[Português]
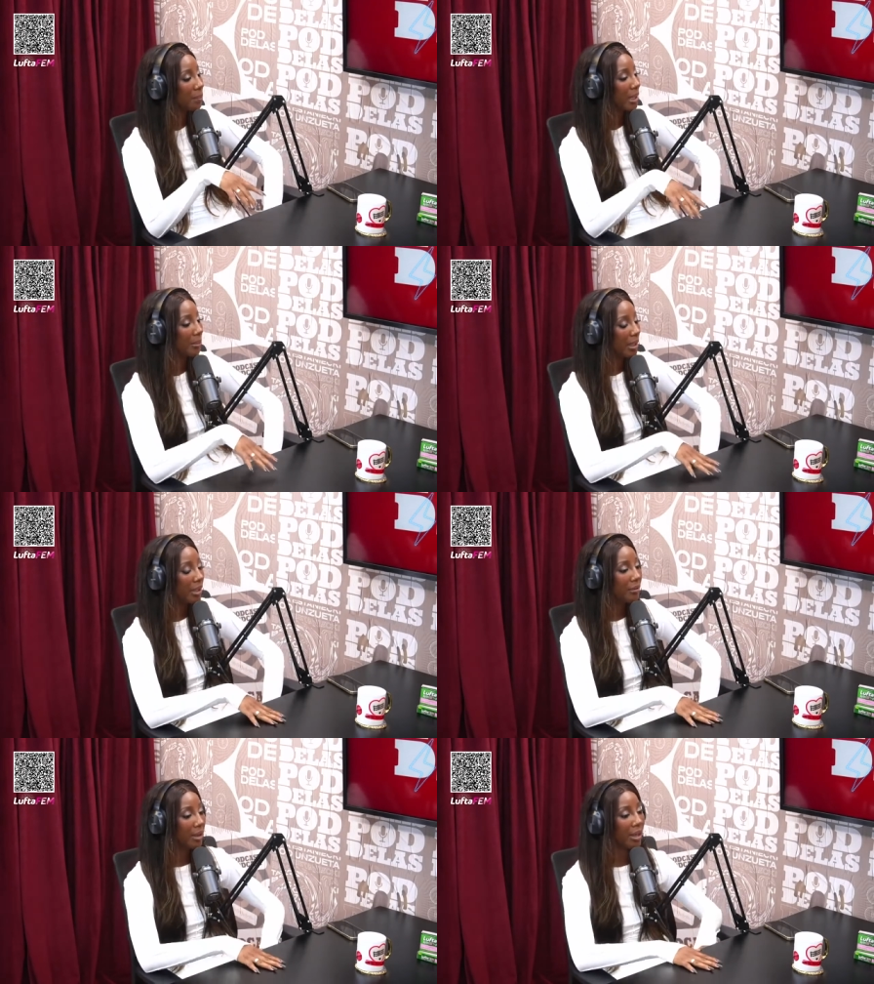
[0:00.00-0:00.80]
Pra
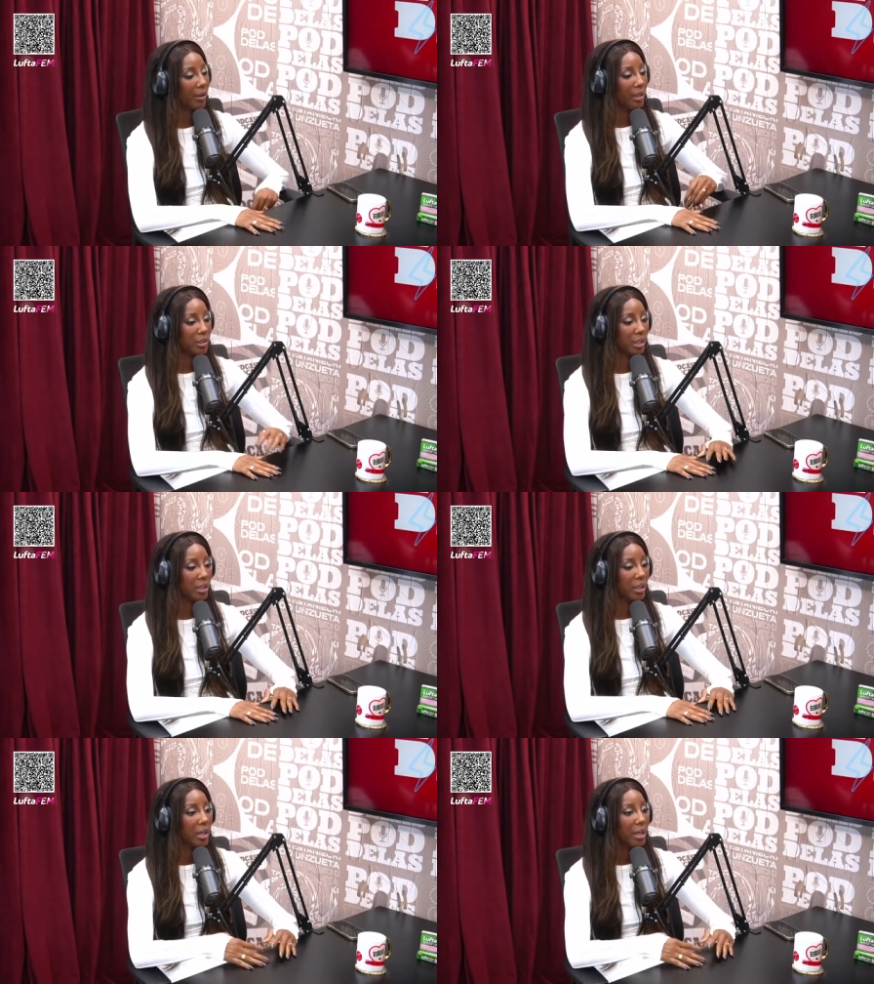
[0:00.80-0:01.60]
mim, é, eu acho
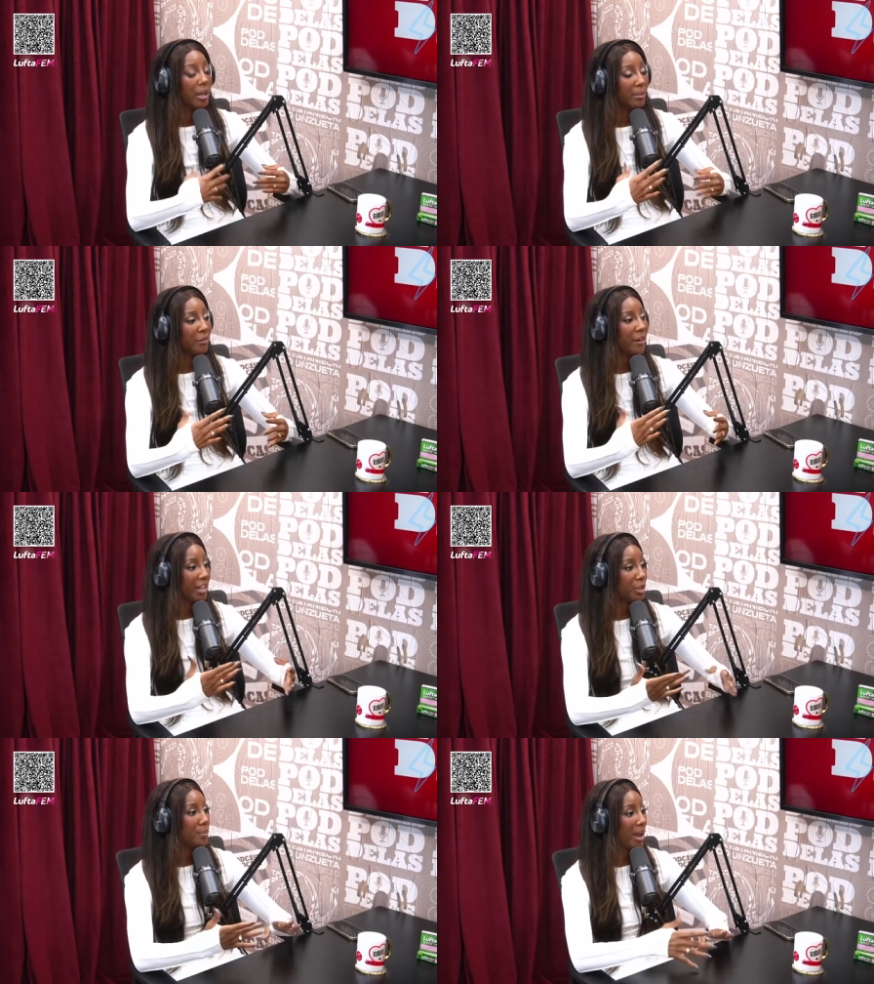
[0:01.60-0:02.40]
que me
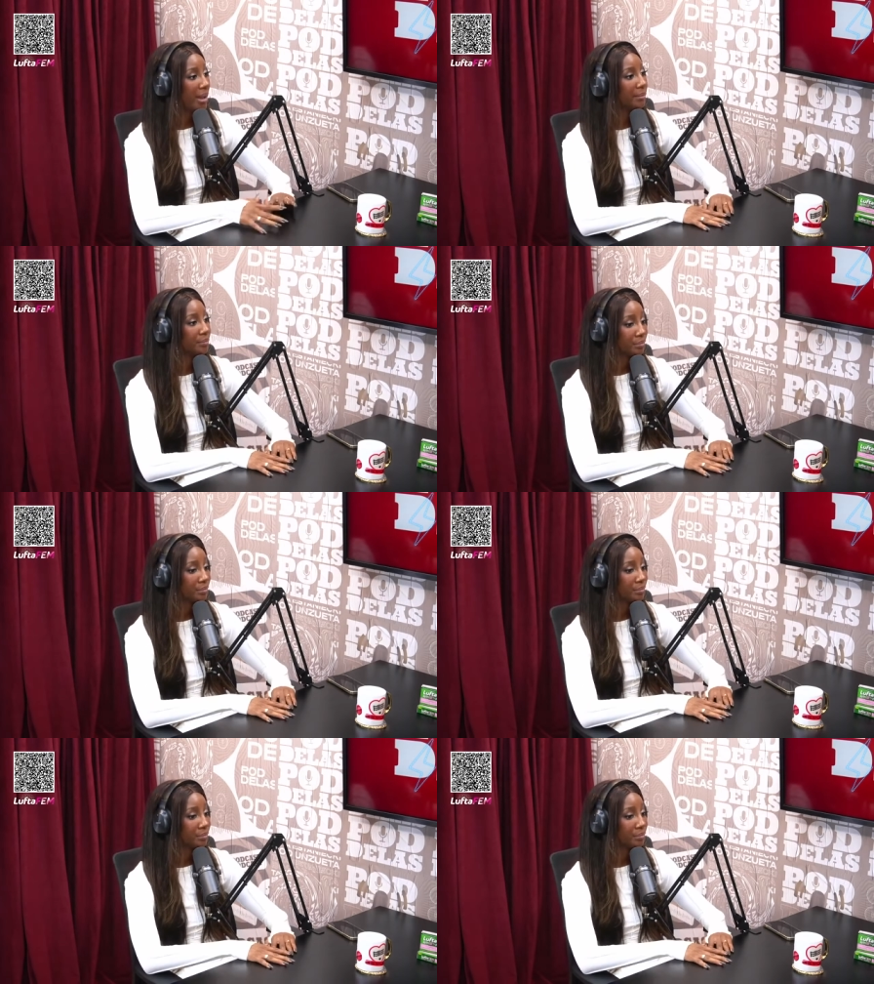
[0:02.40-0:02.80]
faz bem.